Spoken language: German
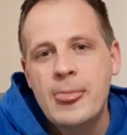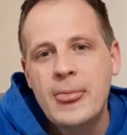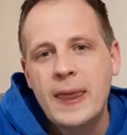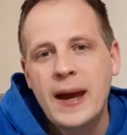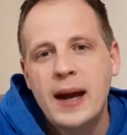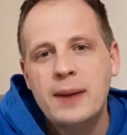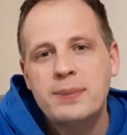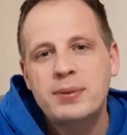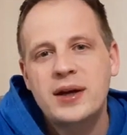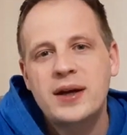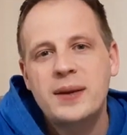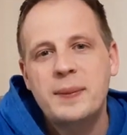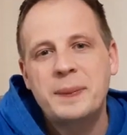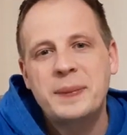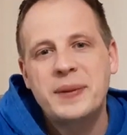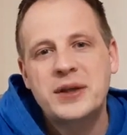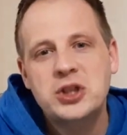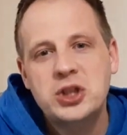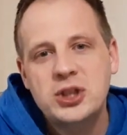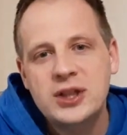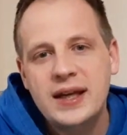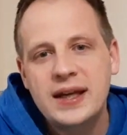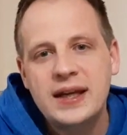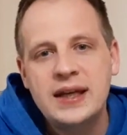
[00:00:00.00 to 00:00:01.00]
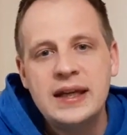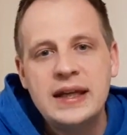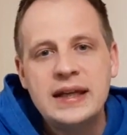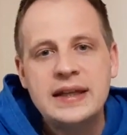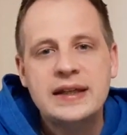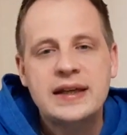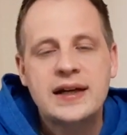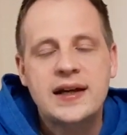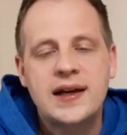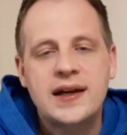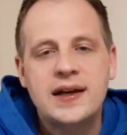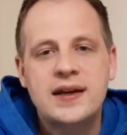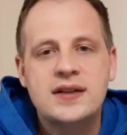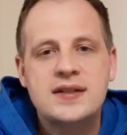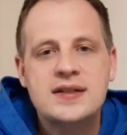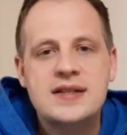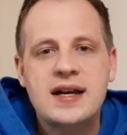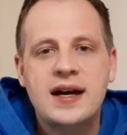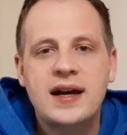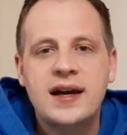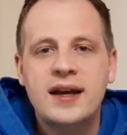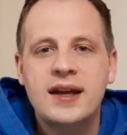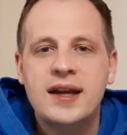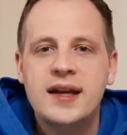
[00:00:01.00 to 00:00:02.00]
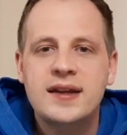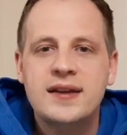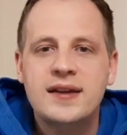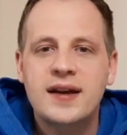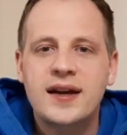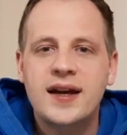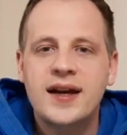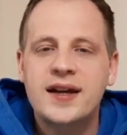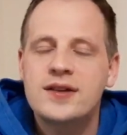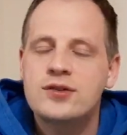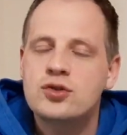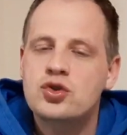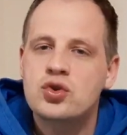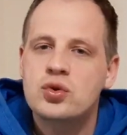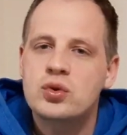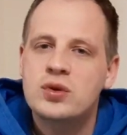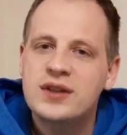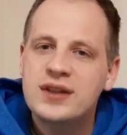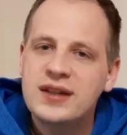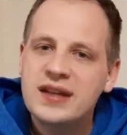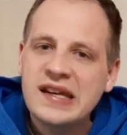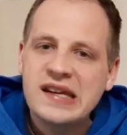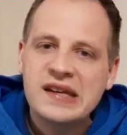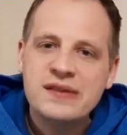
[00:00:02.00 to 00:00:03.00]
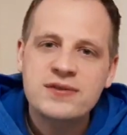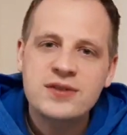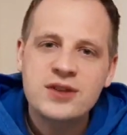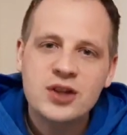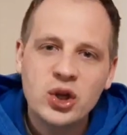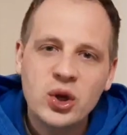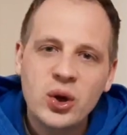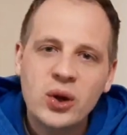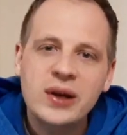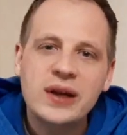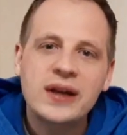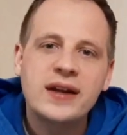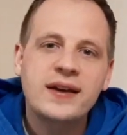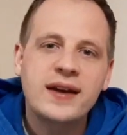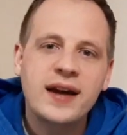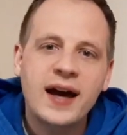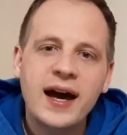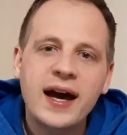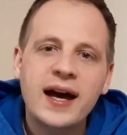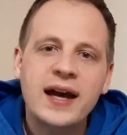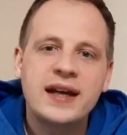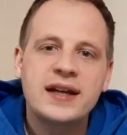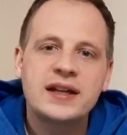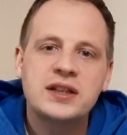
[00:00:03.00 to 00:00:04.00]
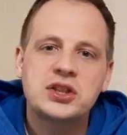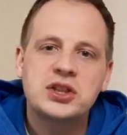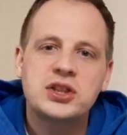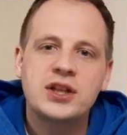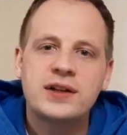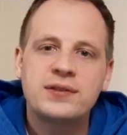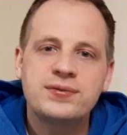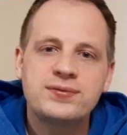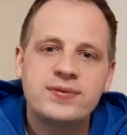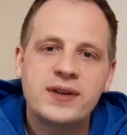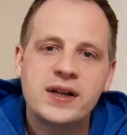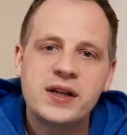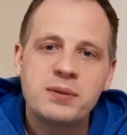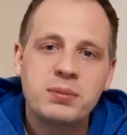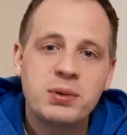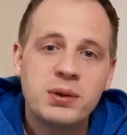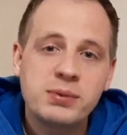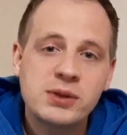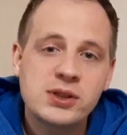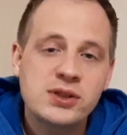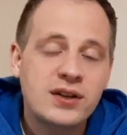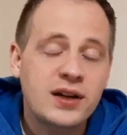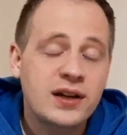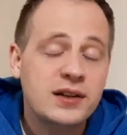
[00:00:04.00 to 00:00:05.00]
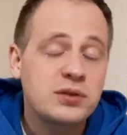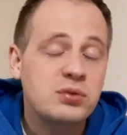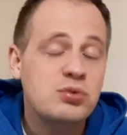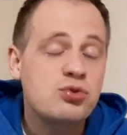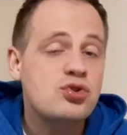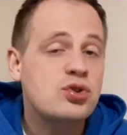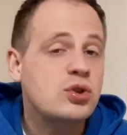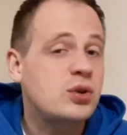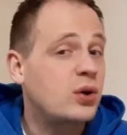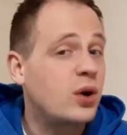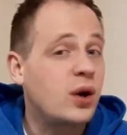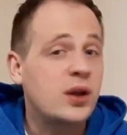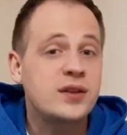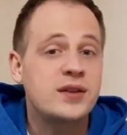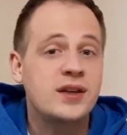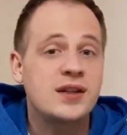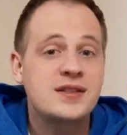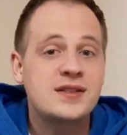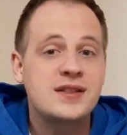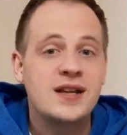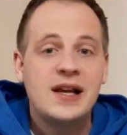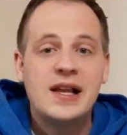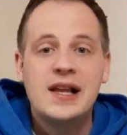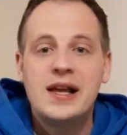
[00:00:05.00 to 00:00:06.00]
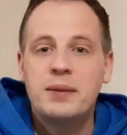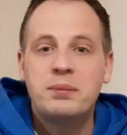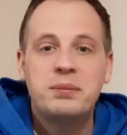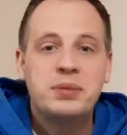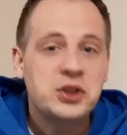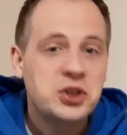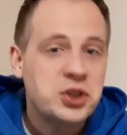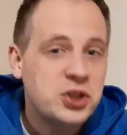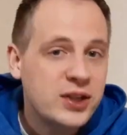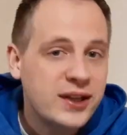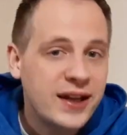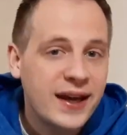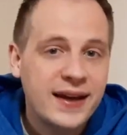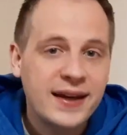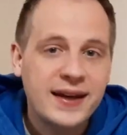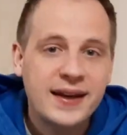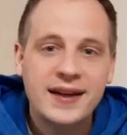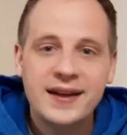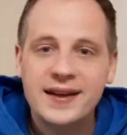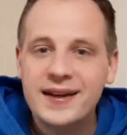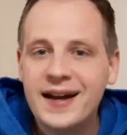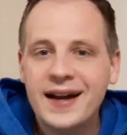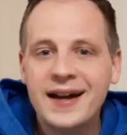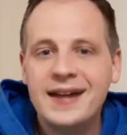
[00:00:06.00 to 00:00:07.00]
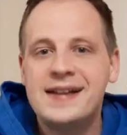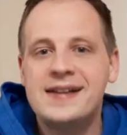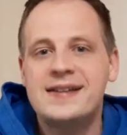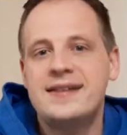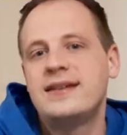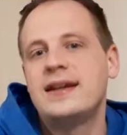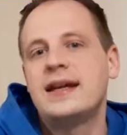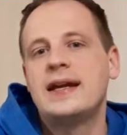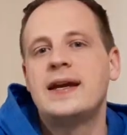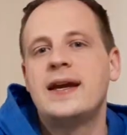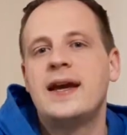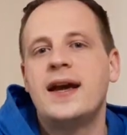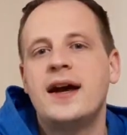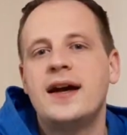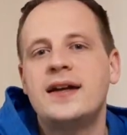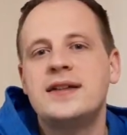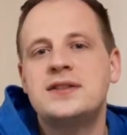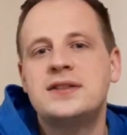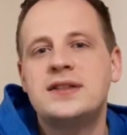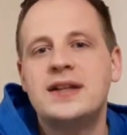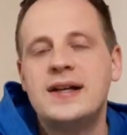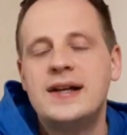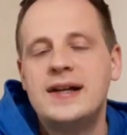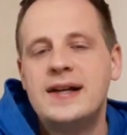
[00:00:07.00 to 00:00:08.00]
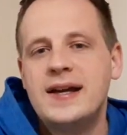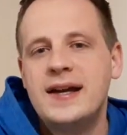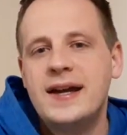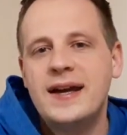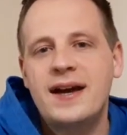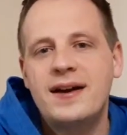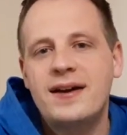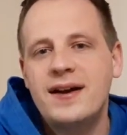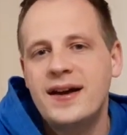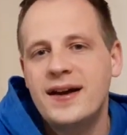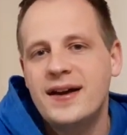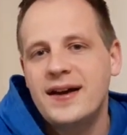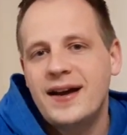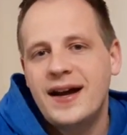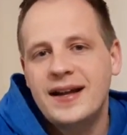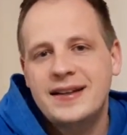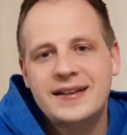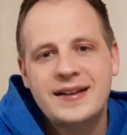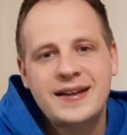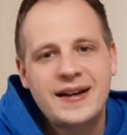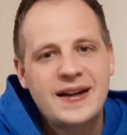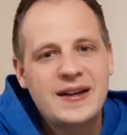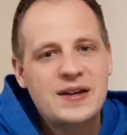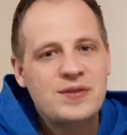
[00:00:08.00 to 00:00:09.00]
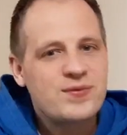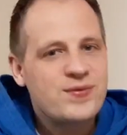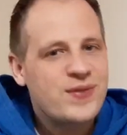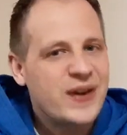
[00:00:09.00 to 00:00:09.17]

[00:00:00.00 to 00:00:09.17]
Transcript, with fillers: Aber Beständigkeit ist eigentlich eine zutiefst göttliche Eigenschaft, weil die Bibel sagt uns, Gott ist beständig in allen Dingen. Er ist, er hat keinen